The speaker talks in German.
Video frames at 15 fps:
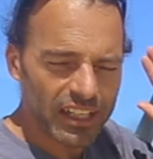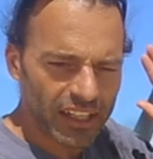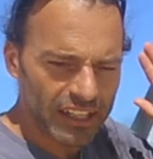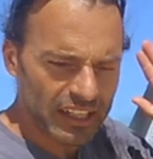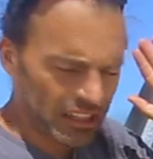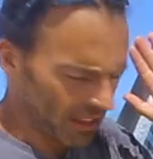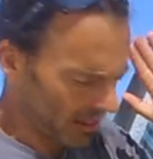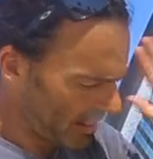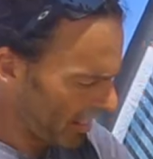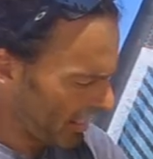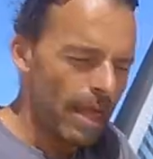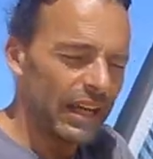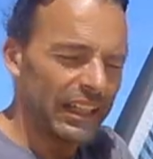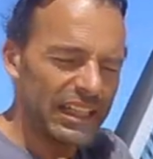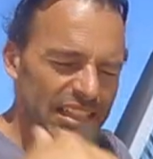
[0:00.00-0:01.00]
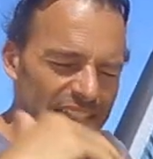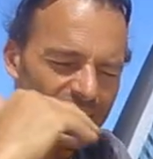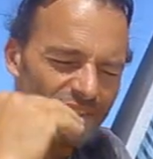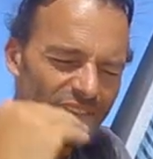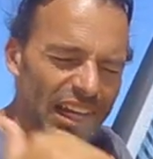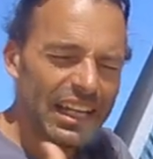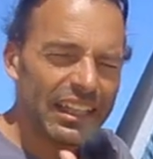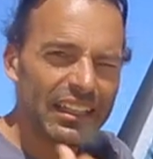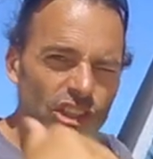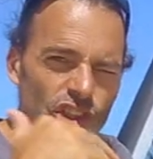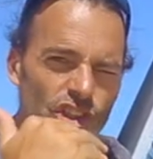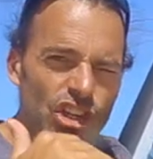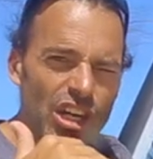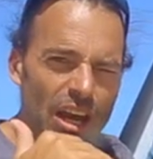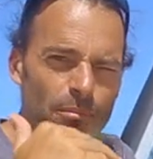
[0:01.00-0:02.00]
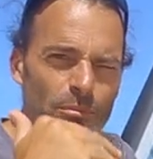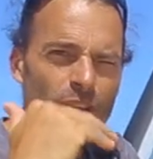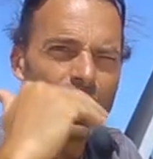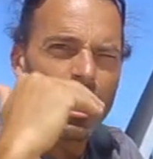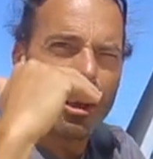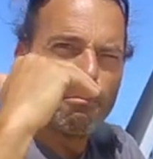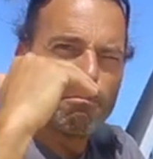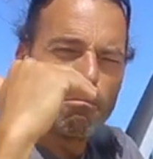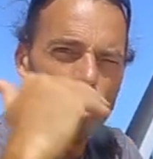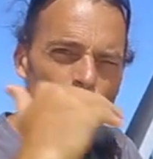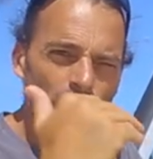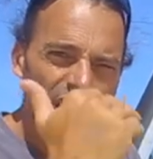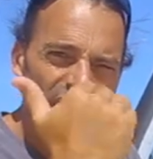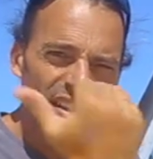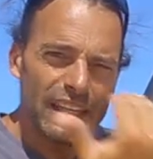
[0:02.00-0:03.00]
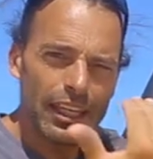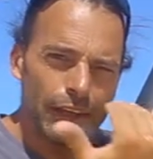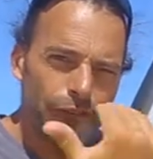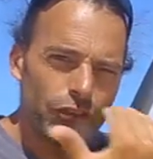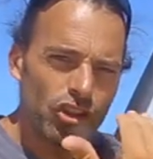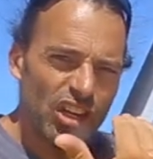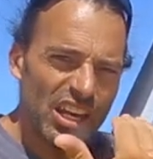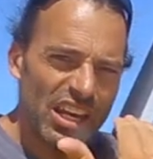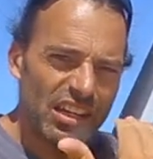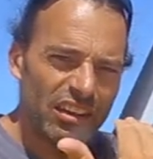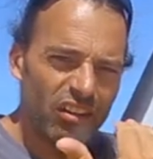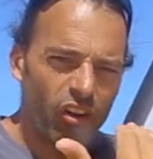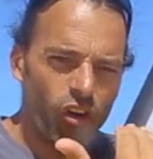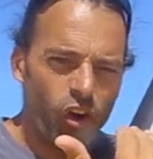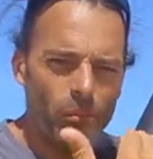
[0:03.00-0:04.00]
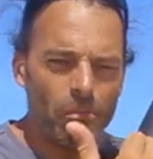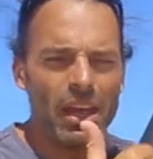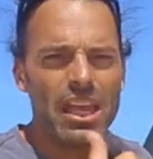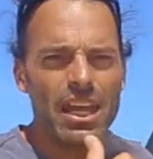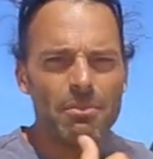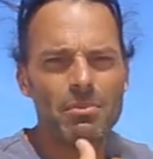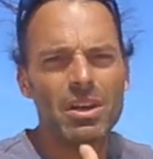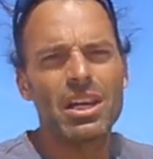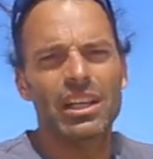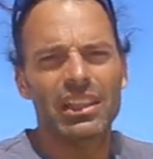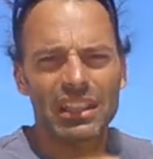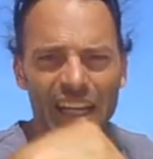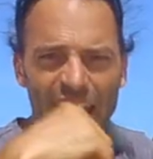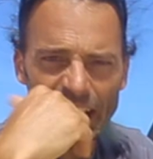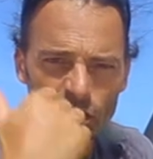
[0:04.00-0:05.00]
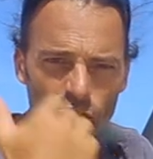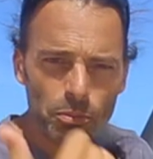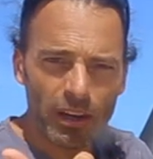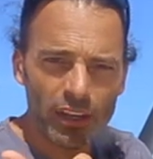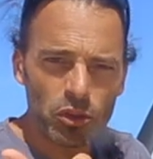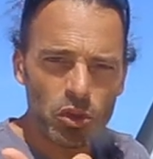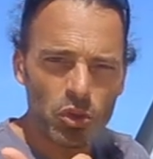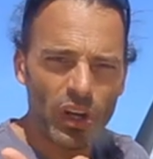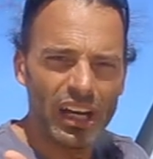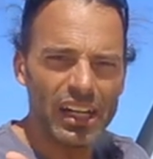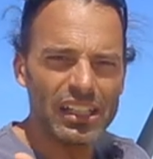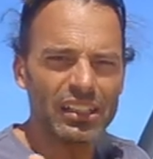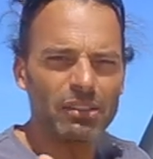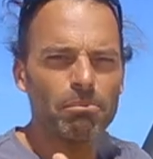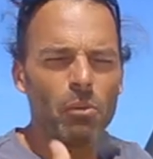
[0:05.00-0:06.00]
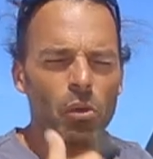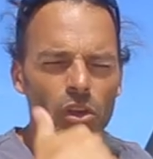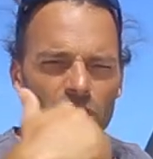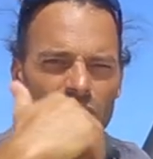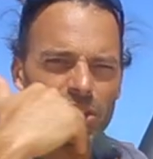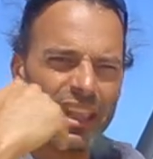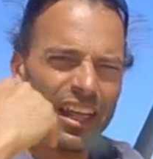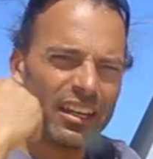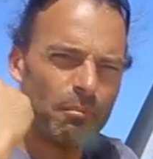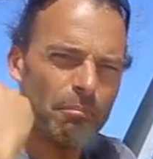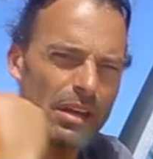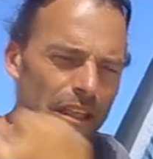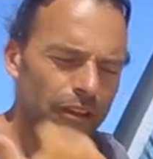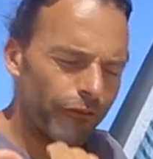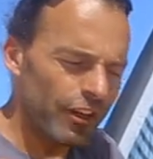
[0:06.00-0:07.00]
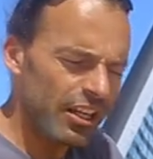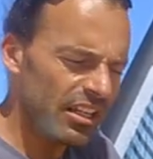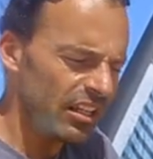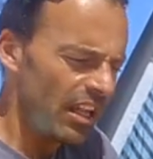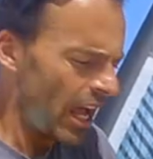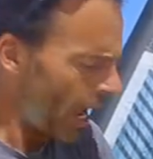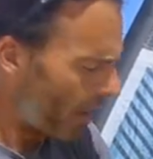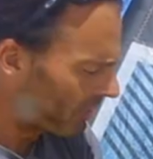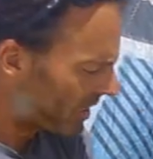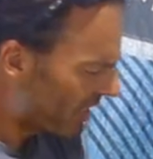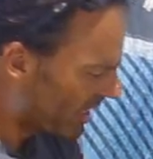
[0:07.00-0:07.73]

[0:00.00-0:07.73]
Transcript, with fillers: nach hinten, dass in der Welle der Schirm möglichst tief steht, um eben die Leinungsspannung zu halten, möglichst lange mitfliegt, habe ich